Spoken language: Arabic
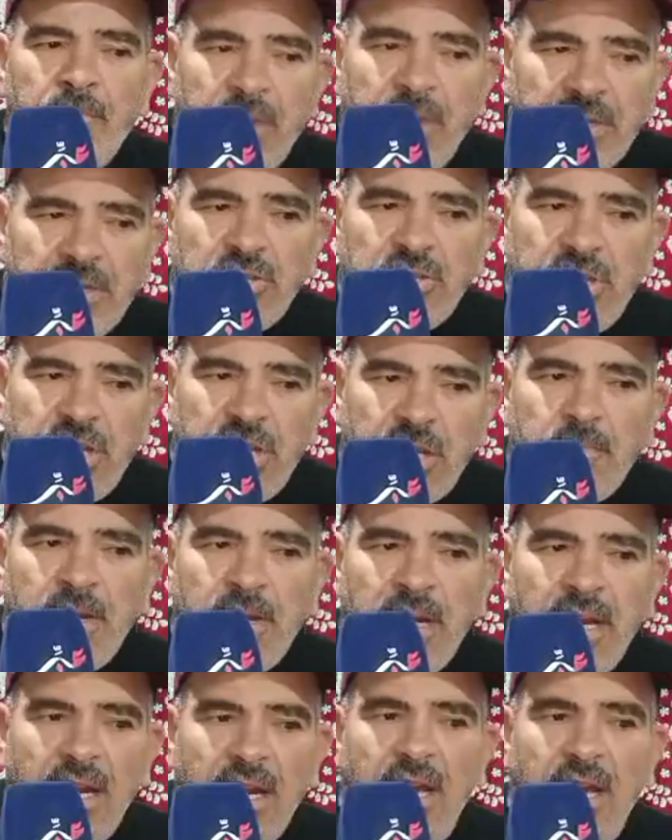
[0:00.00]
باش نجيك
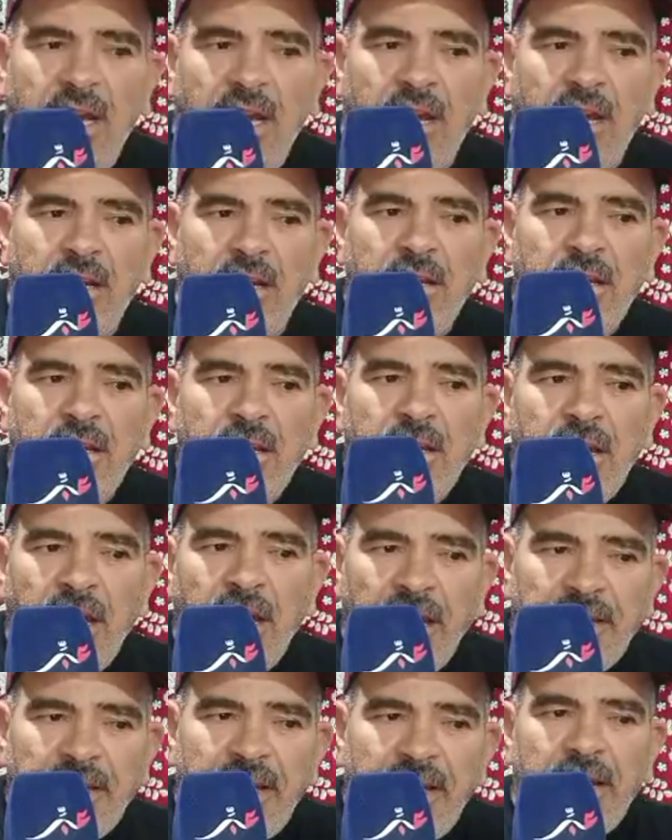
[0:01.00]
من الاخر
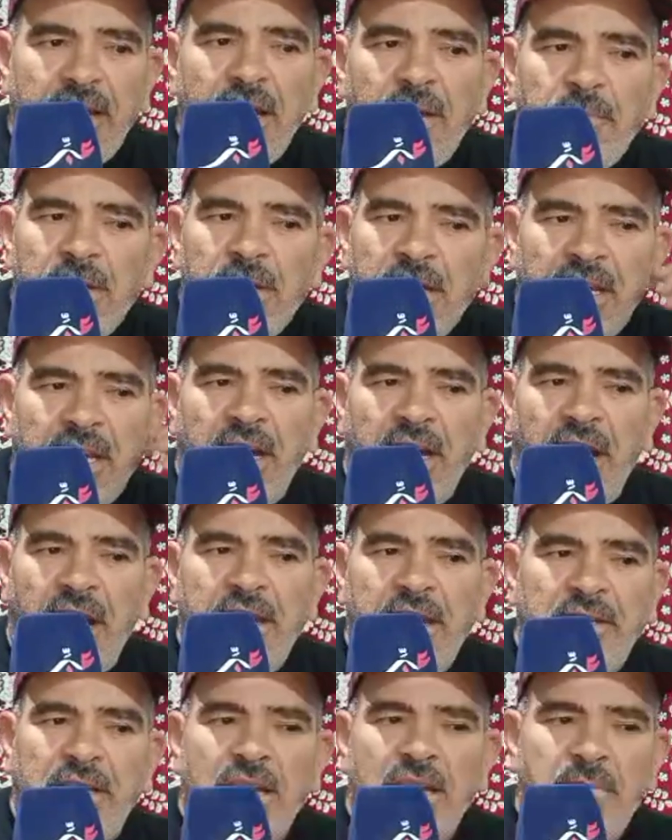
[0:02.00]
حيت انا ملي
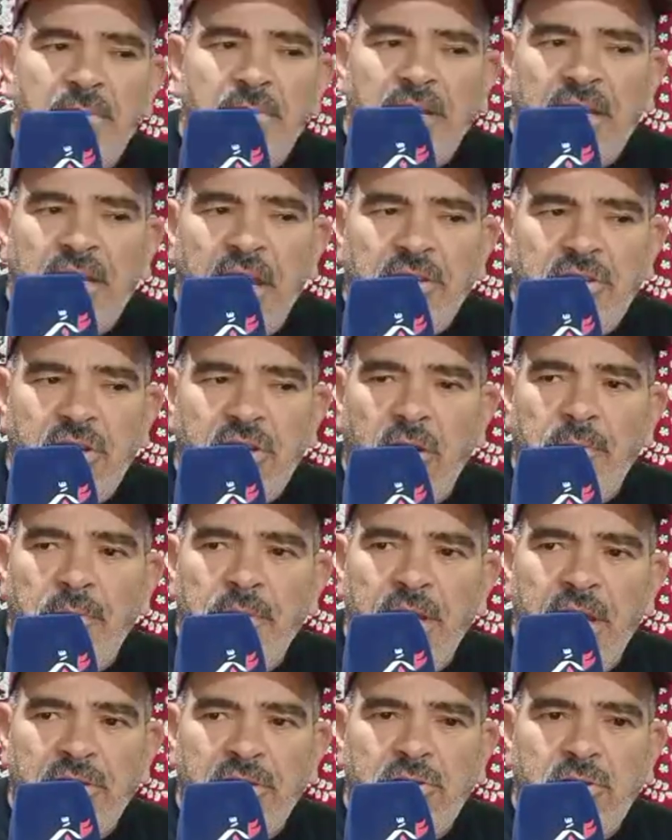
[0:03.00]
كنعيط ليه ما
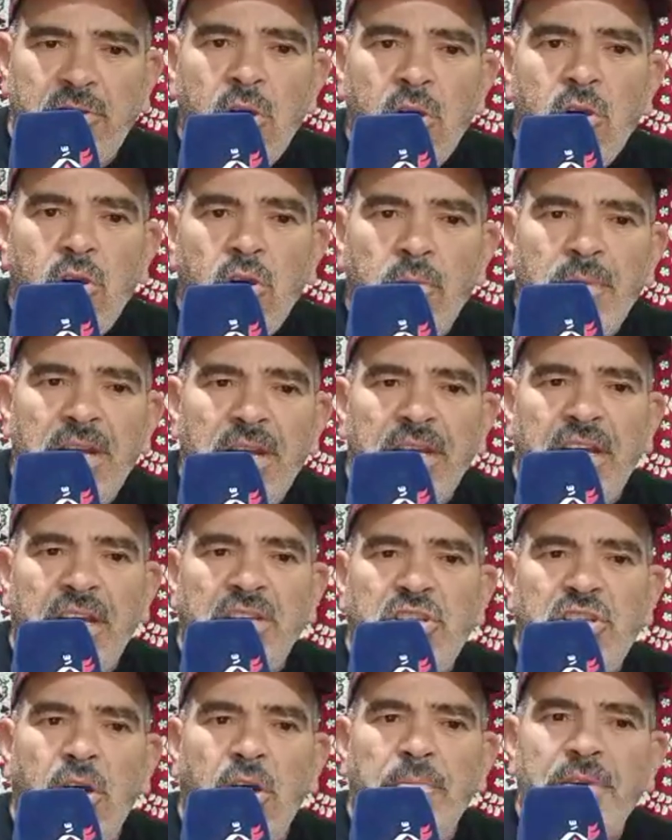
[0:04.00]
كيجاوبنيش وملي
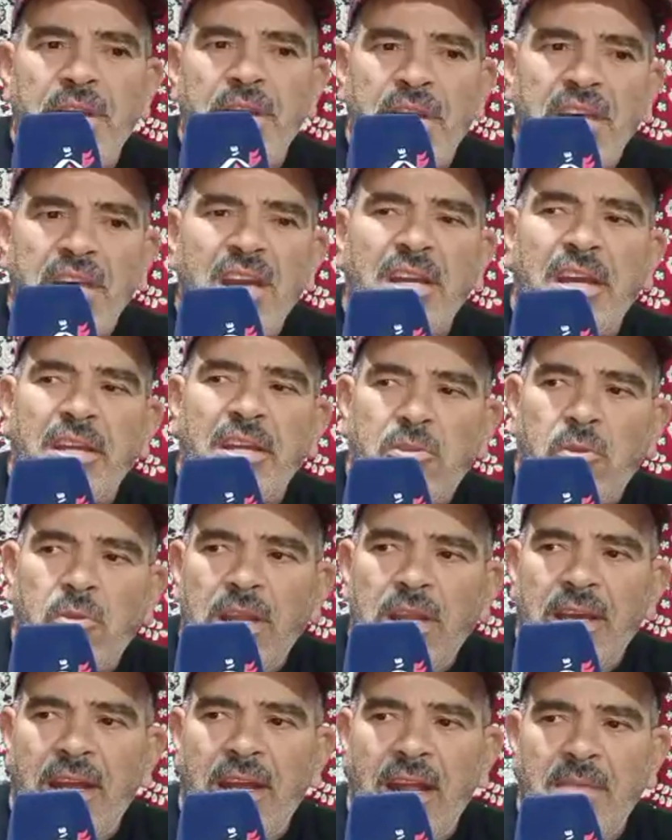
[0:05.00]
كتجاوبني هي
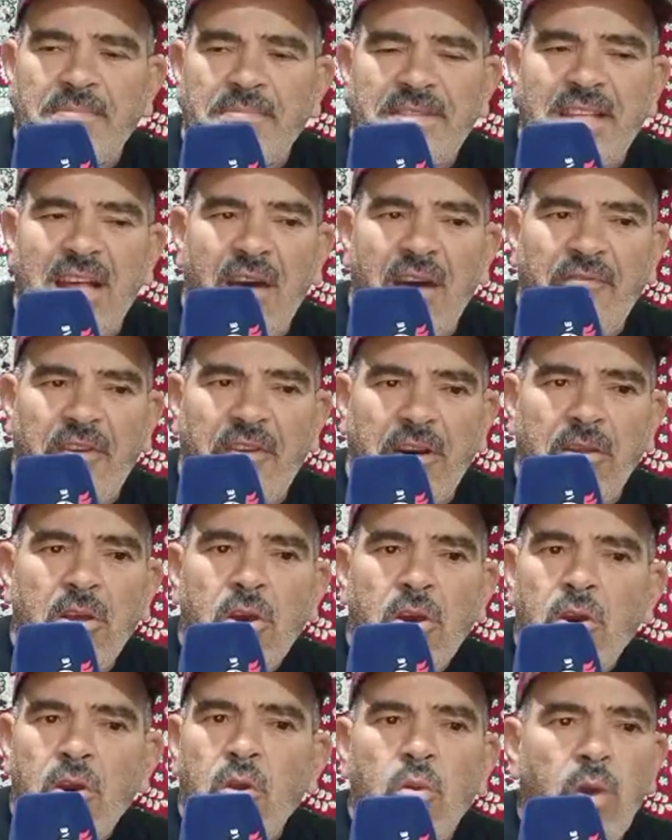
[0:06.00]
كتقول لي راه مسافر
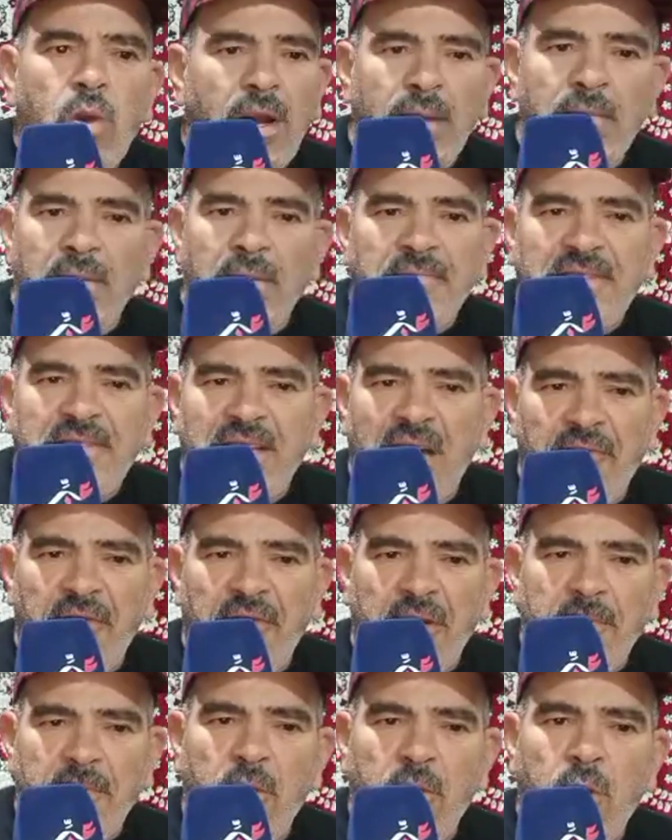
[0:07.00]
هو راه ما
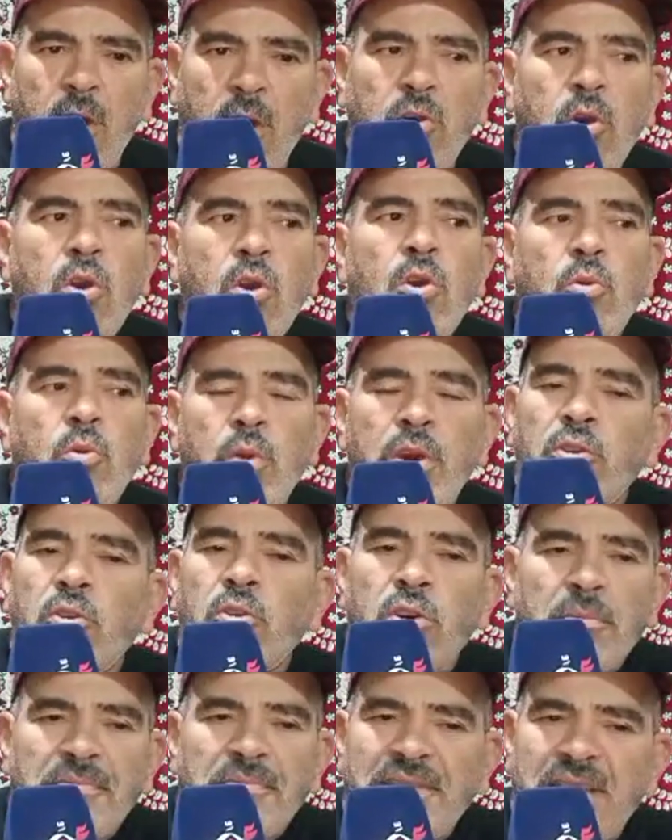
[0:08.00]
مسافر ما والو
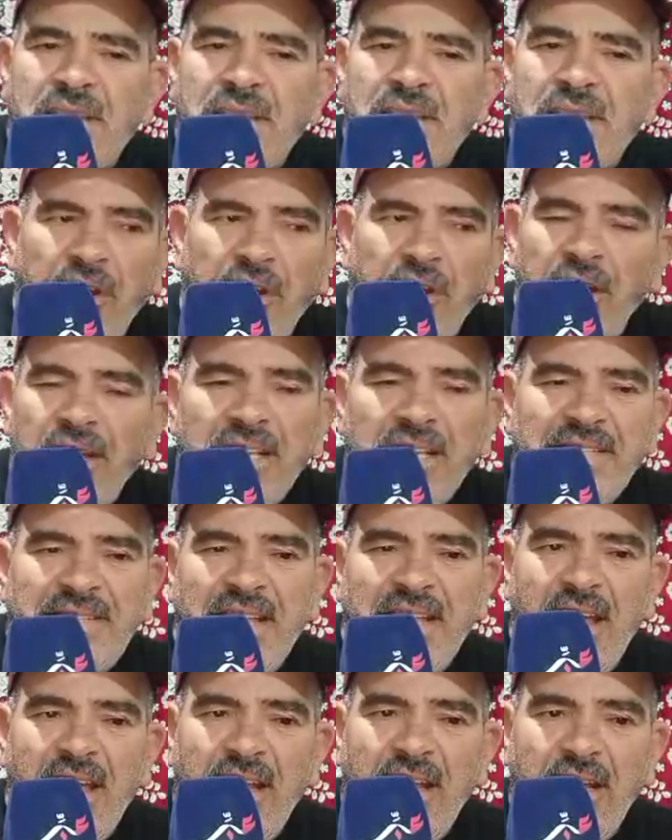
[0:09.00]
ويكون مسافر الله
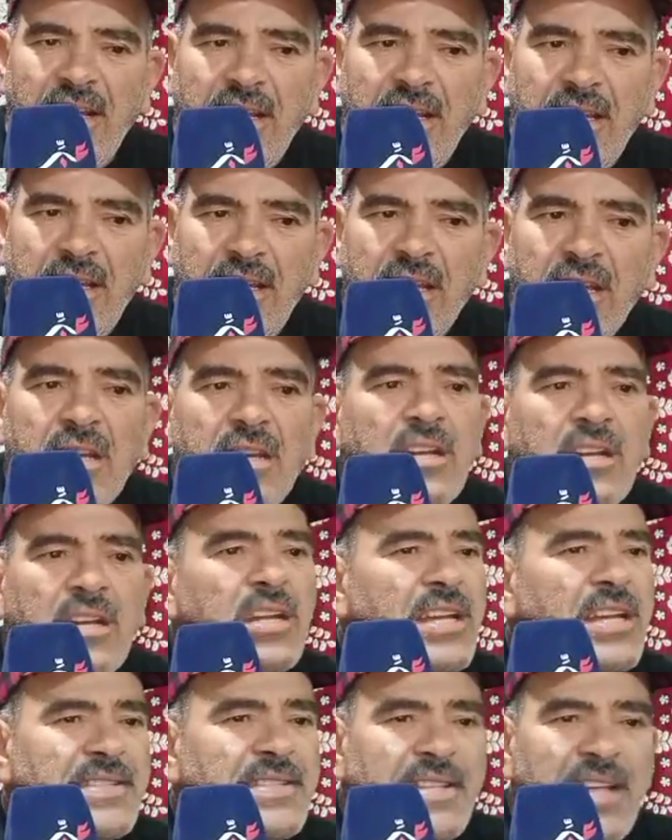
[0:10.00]
يسهل عليه
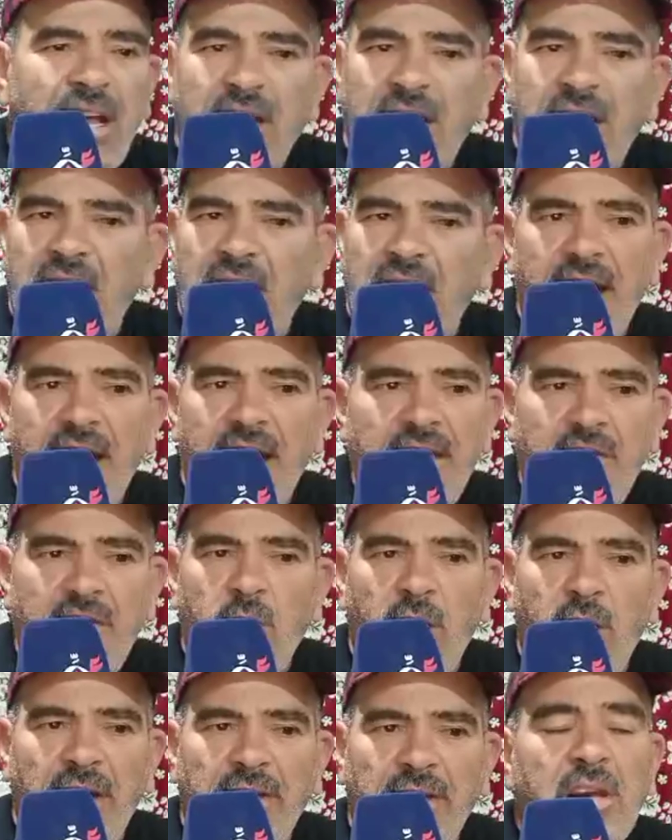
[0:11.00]
الله يسهل على اي
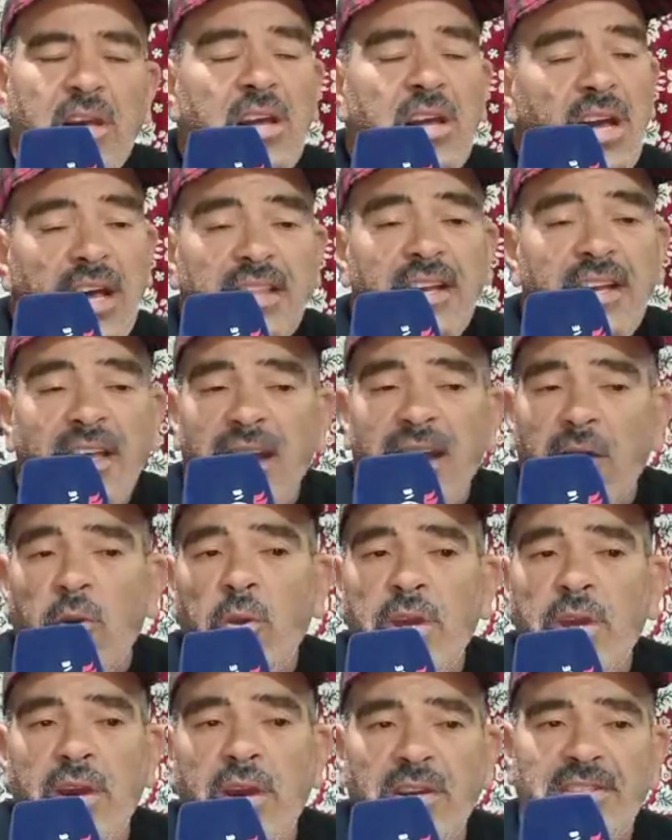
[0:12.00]
واحد هذاك راه
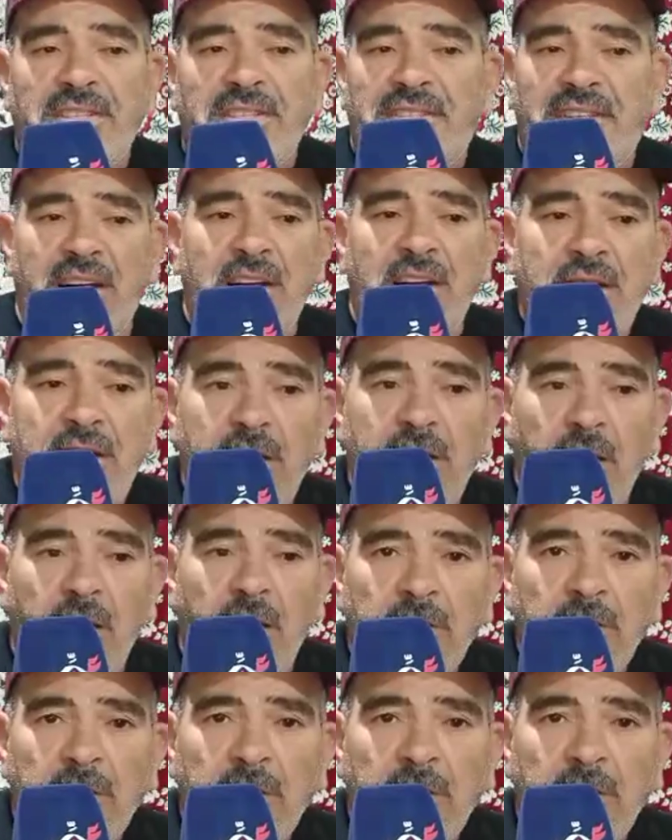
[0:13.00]
خويا عزيز عليا